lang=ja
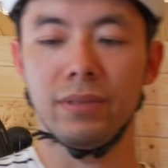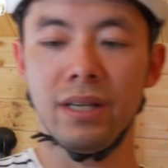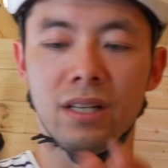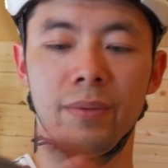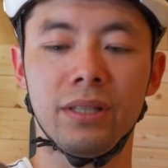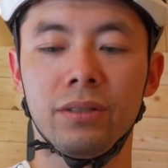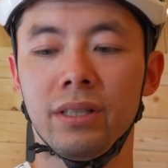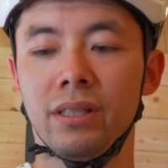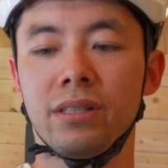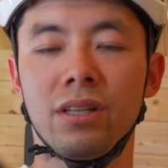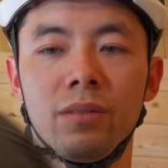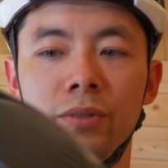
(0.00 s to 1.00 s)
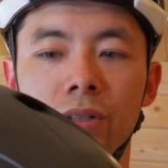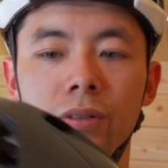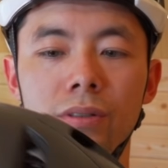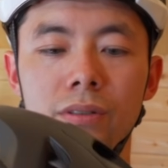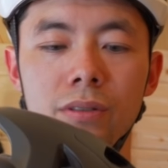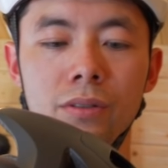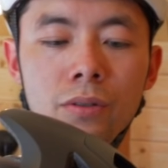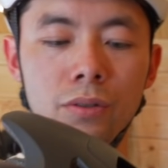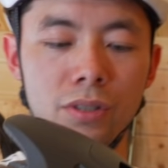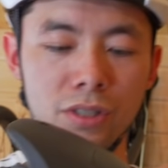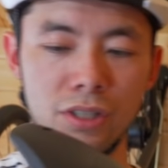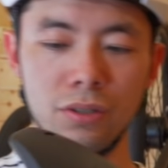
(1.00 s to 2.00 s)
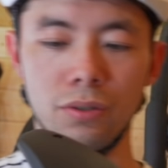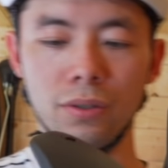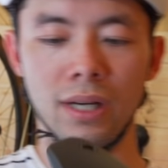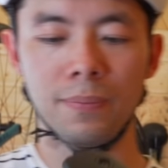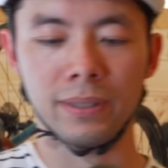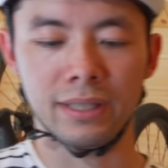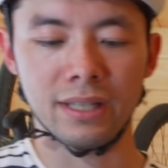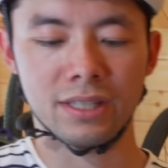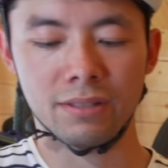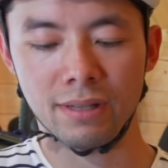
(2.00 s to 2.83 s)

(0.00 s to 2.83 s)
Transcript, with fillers: ヘルメットなんですけどもこっちの方がやっぱ熱